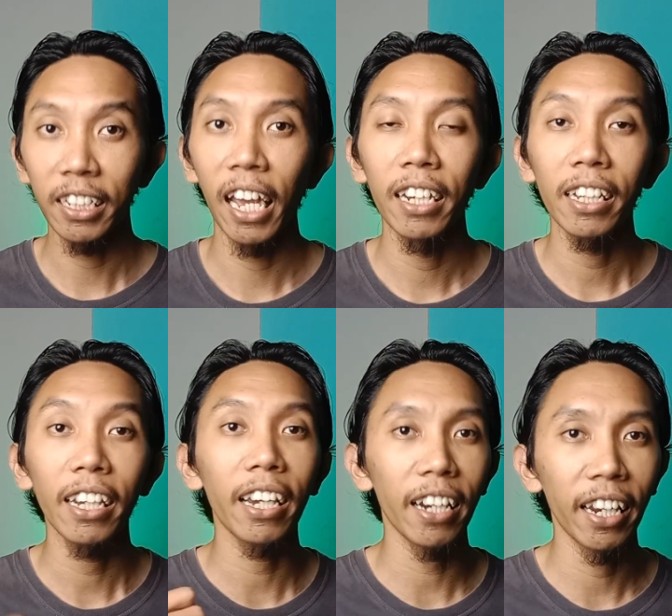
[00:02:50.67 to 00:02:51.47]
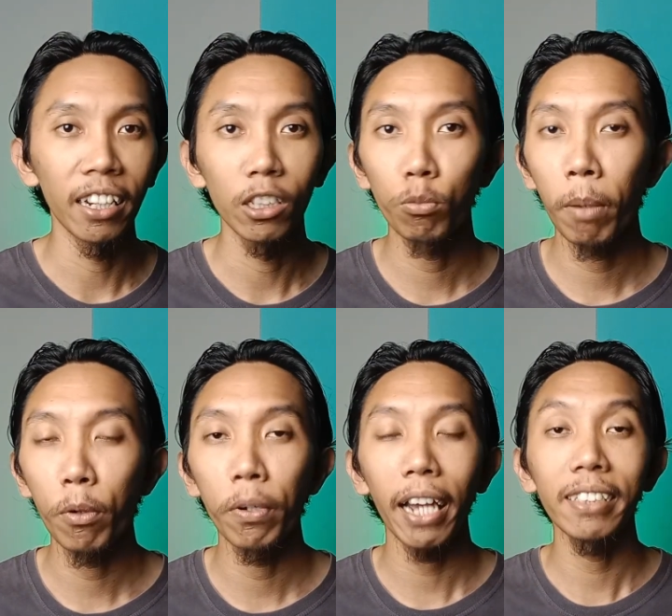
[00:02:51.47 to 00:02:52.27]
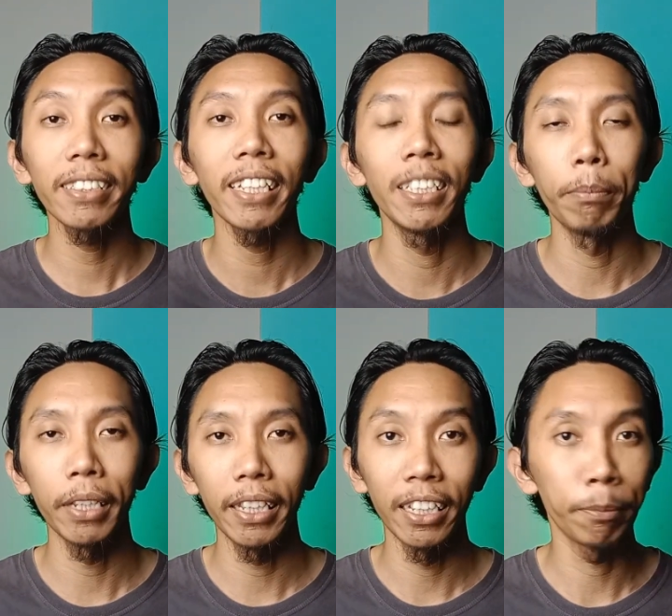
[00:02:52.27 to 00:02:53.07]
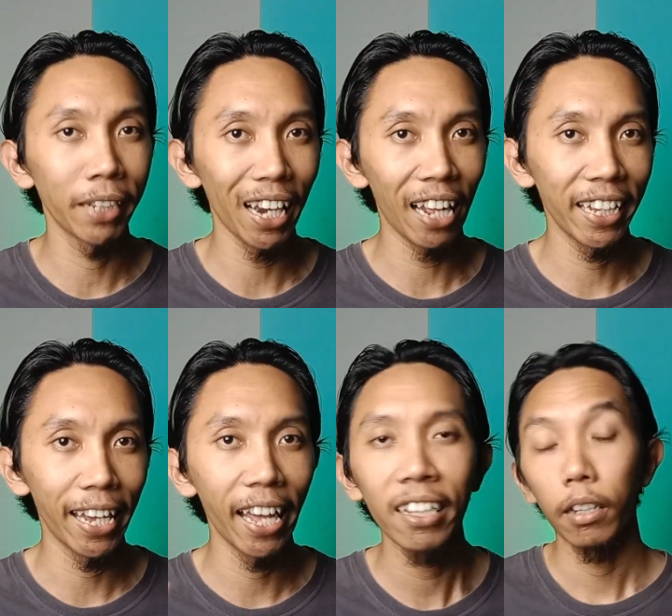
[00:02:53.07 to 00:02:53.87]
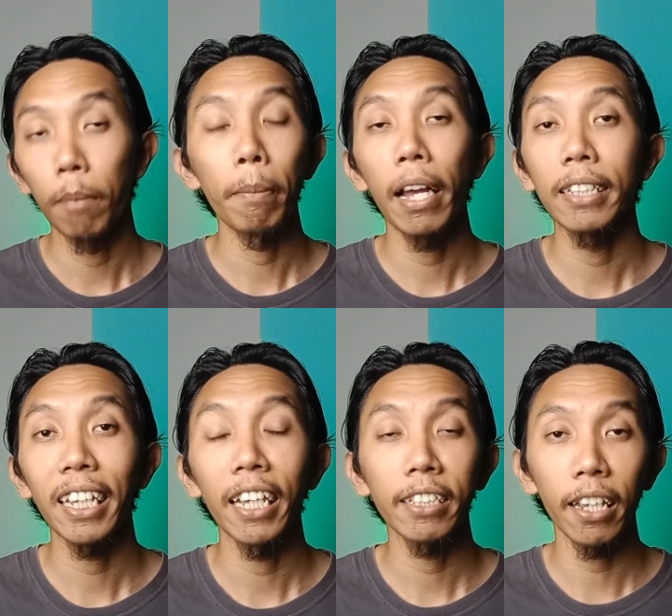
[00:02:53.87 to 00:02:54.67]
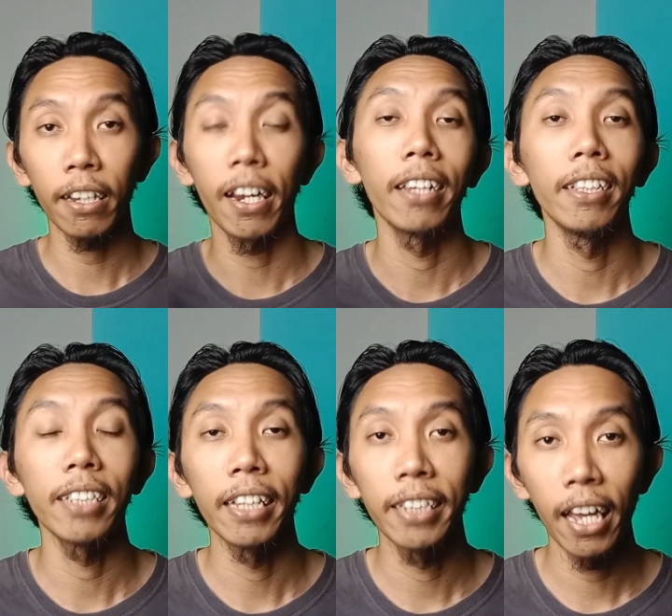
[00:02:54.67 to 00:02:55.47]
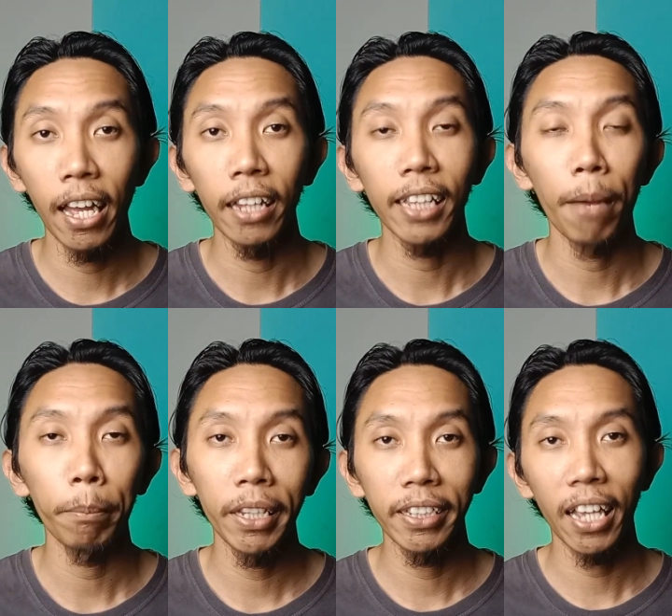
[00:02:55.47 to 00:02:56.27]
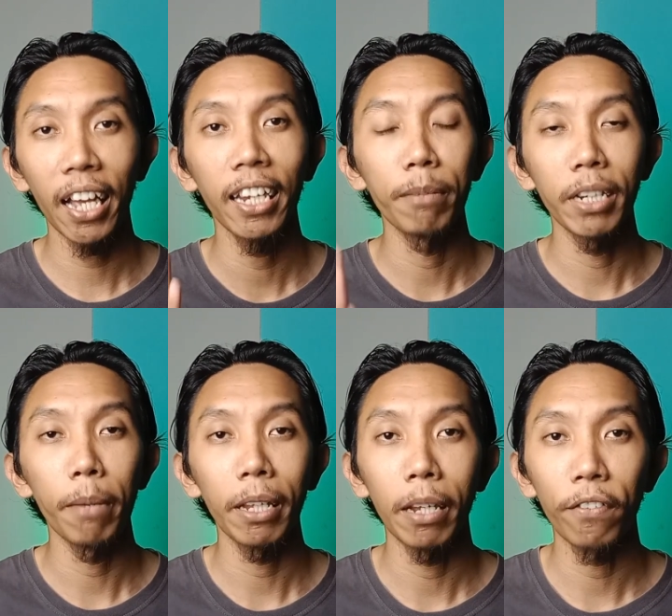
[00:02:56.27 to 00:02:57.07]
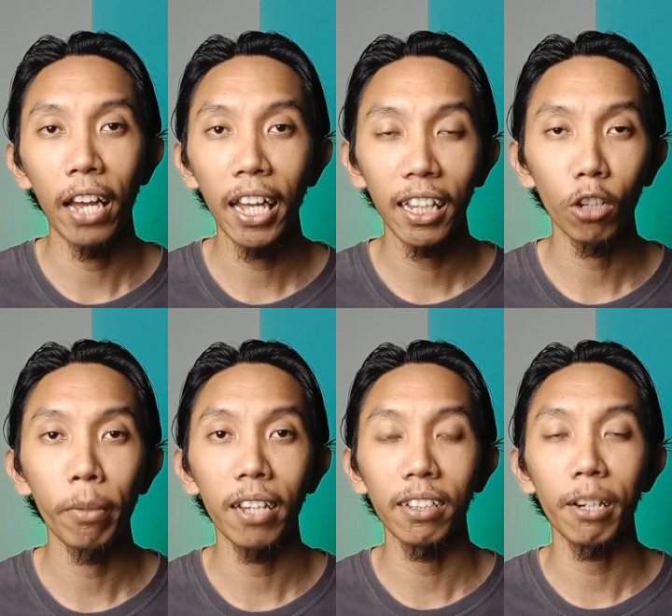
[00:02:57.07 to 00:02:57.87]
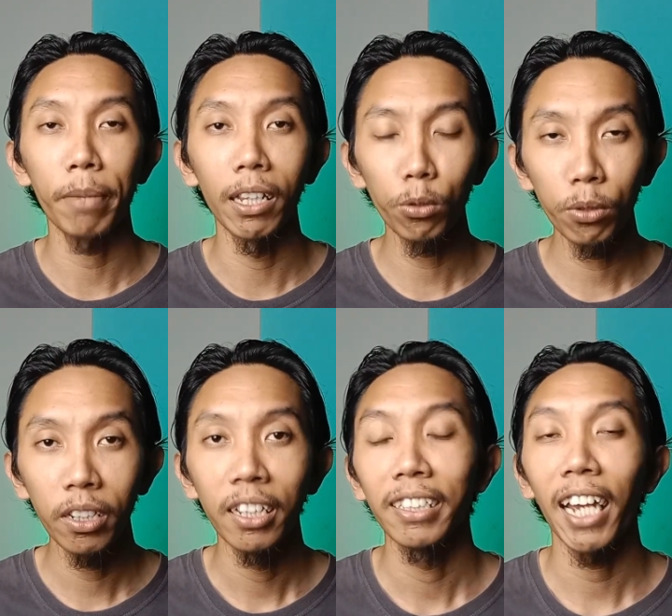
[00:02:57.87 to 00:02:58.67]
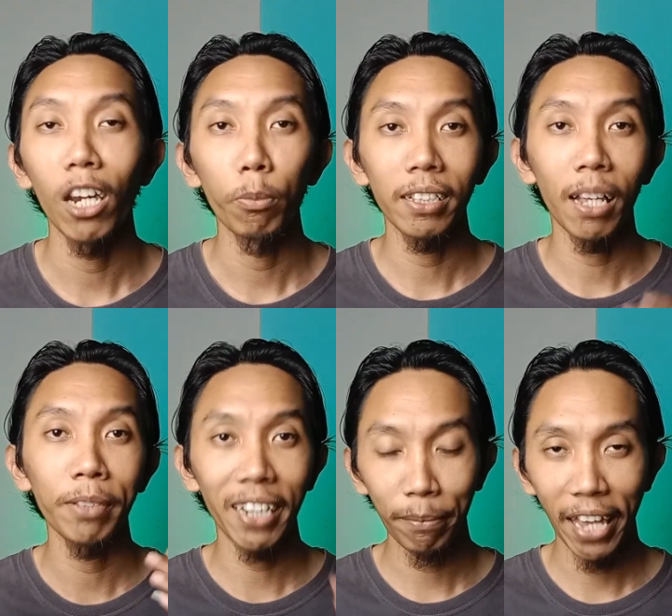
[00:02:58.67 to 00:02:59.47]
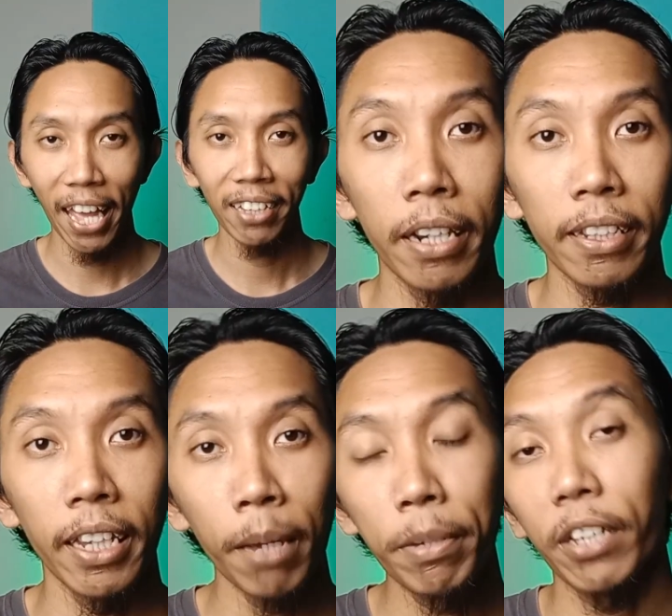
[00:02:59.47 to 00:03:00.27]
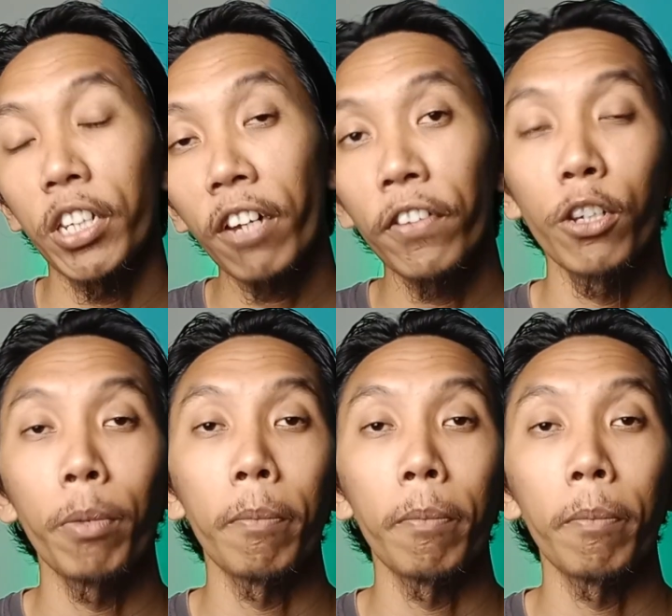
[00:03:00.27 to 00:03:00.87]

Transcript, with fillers: dengan keren cuma menggunakan chat GPT. Sebentar lagi ya, nggak apa-apa saya share gratis aja. Tapi jika kalian mendapat manfaat atau merasa terbantu, jangan lupa subscribe ya, biar saya bisa share video